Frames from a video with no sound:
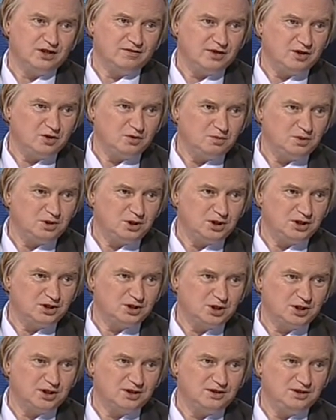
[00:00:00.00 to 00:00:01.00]
Wydawałoby
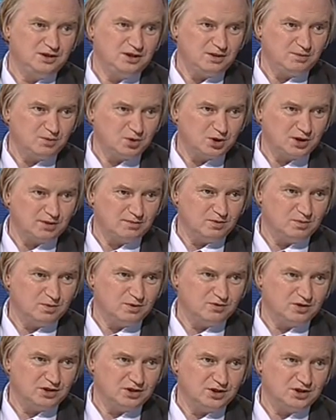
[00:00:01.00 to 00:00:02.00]
się, że nie możemy
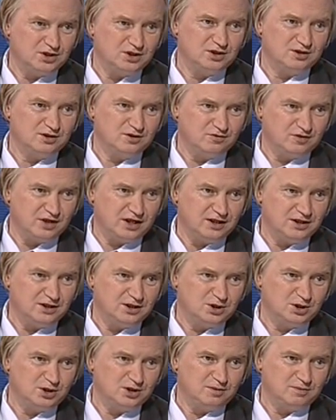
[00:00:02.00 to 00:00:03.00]
powiedzieć dwa,
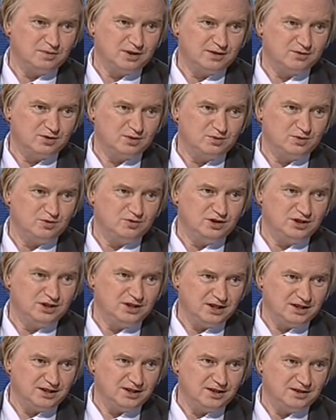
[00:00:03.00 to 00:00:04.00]
jeżeli prawo
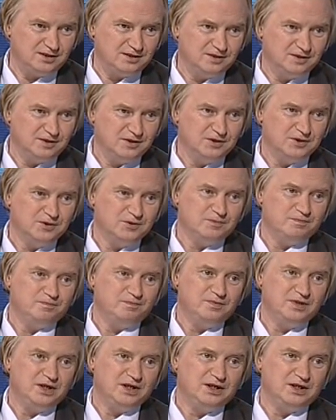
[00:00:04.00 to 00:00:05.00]
mówi jeden,
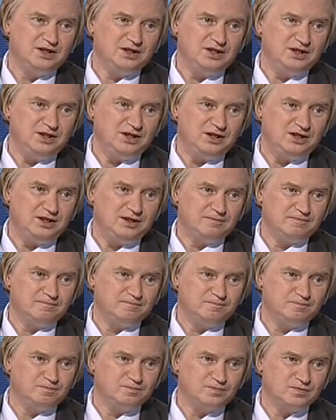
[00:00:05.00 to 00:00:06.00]
i
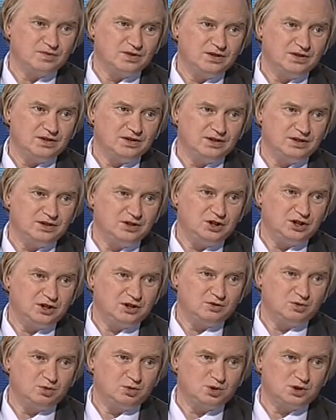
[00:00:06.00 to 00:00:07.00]
mm,
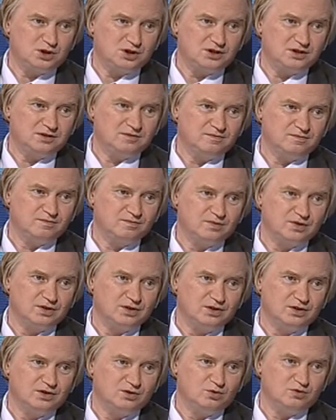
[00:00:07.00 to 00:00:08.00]
ci, którzy e,
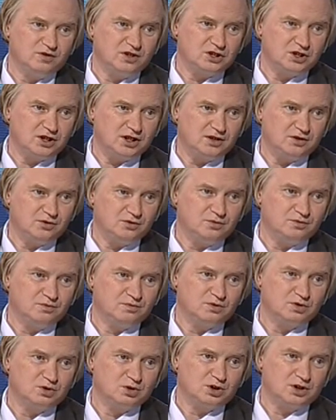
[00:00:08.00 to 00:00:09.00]
uważają,
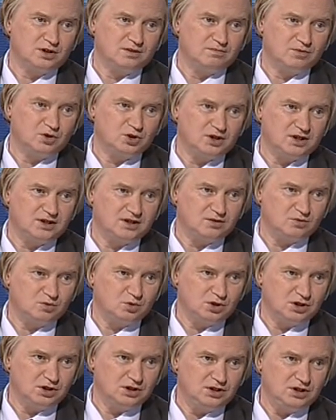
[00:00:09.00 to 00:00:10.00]
że można tak
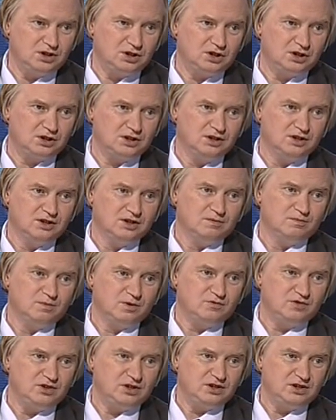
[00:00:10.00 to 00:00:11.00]
uczynić,
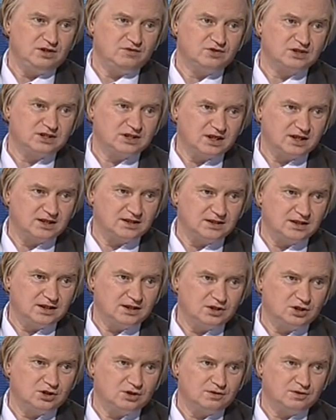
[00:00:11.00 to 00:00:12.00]
powinni
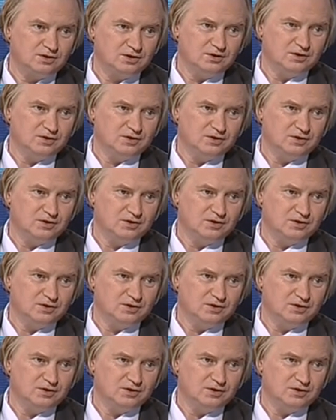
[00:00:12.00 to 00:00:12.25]
wskazać